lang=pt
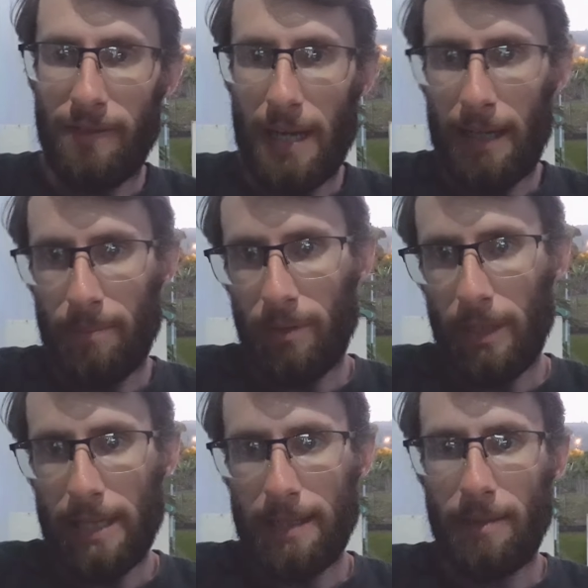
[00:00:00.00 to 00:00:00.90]
vaca para o
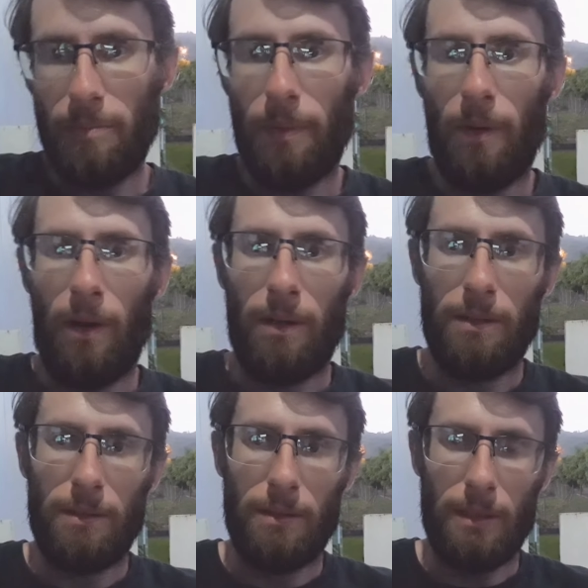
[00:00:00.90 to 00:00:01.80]
leite em pó uh,
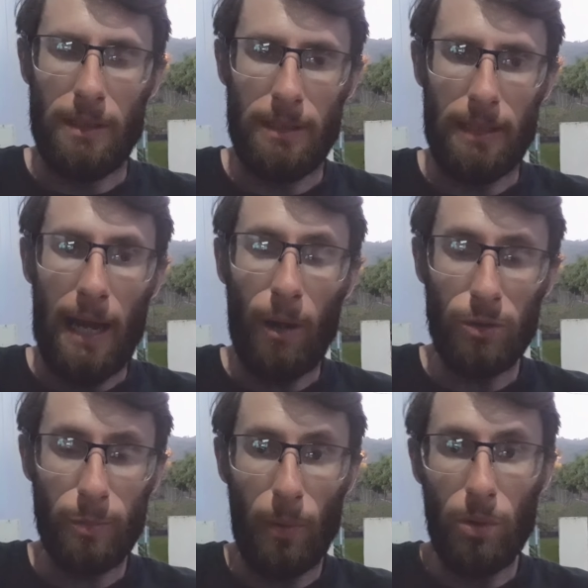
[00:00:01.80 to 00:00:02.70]

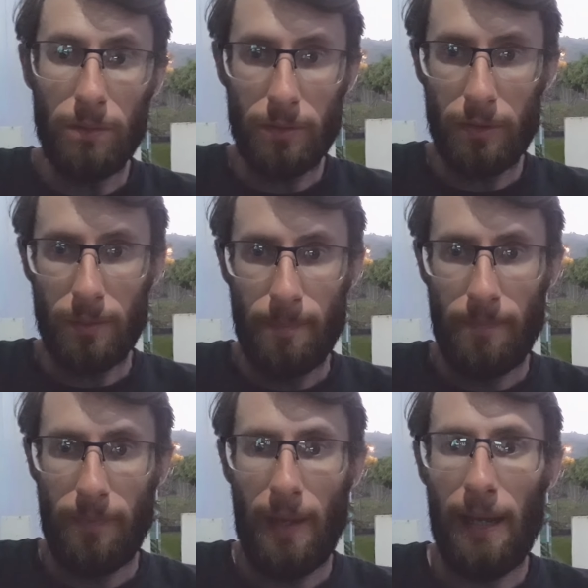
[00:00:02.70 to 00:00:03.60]
aos poucos,
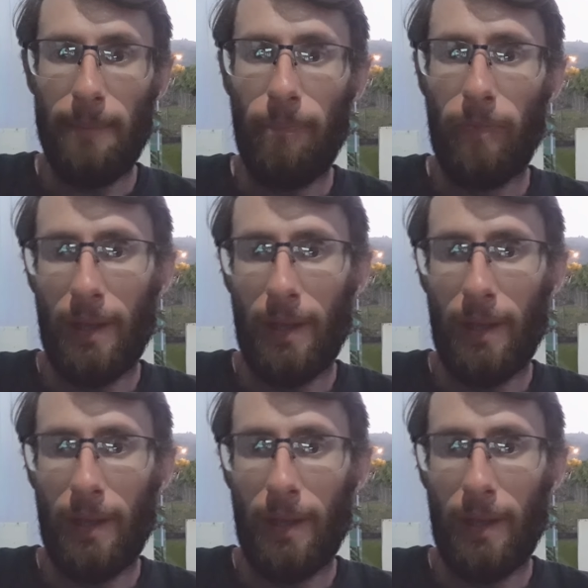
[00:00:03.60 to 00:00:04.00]
né?